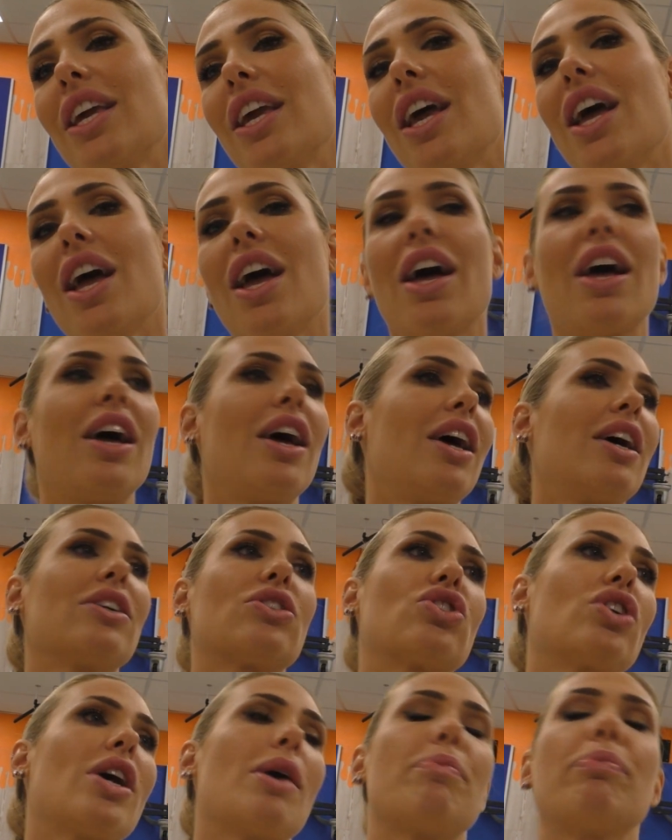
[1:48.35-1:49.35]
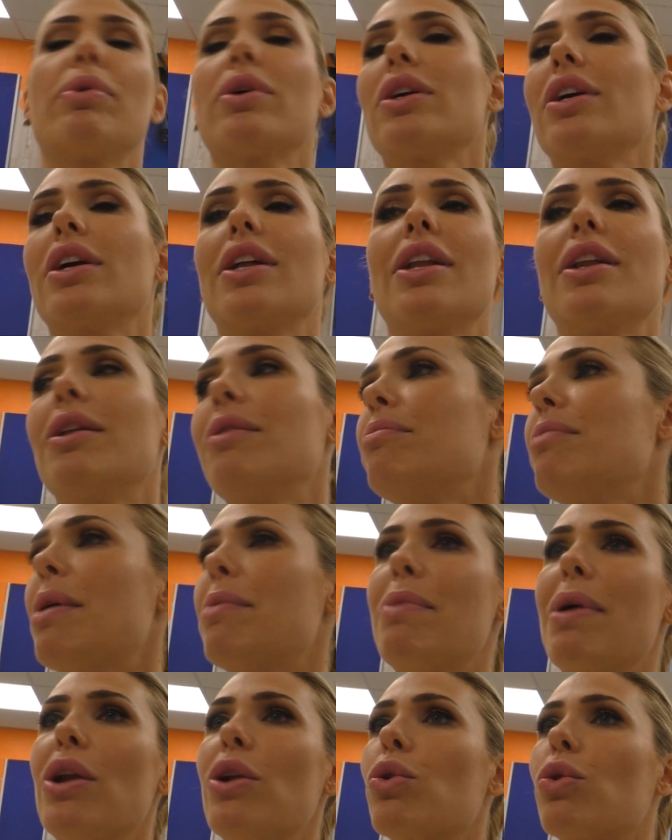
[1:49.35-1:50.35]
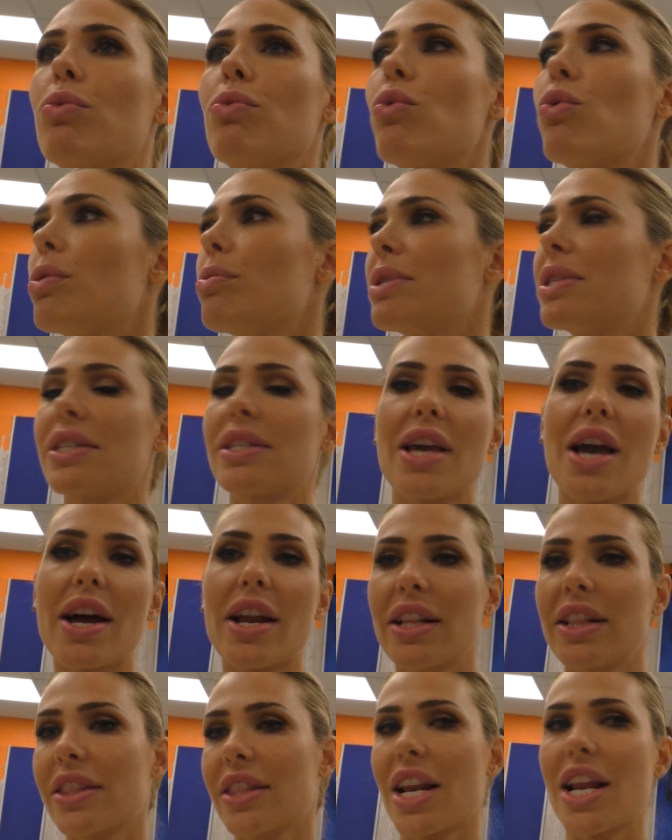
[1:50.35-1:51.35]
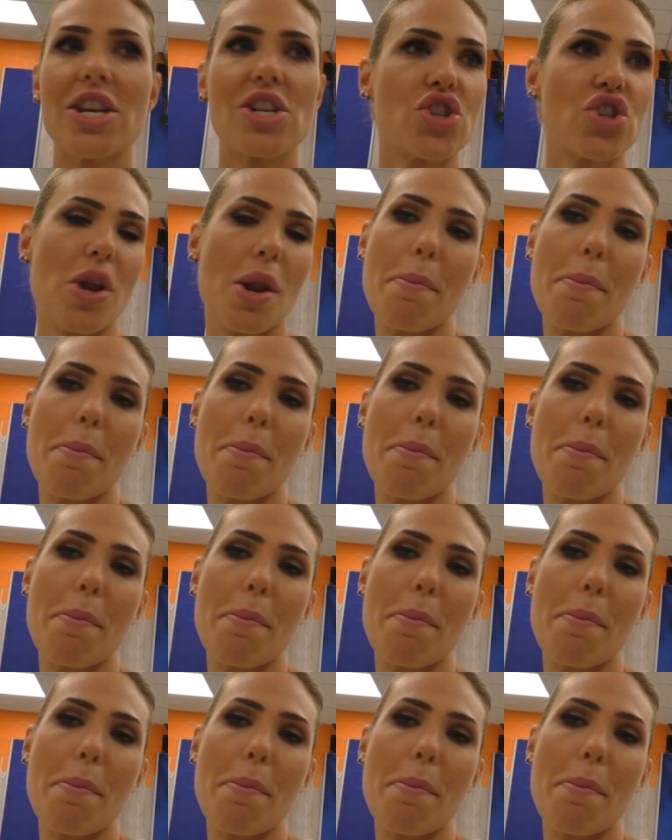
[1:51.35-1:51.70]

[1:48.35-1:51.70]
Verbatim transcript: Eh, cioè, poi è bello comunque mischiare il trash,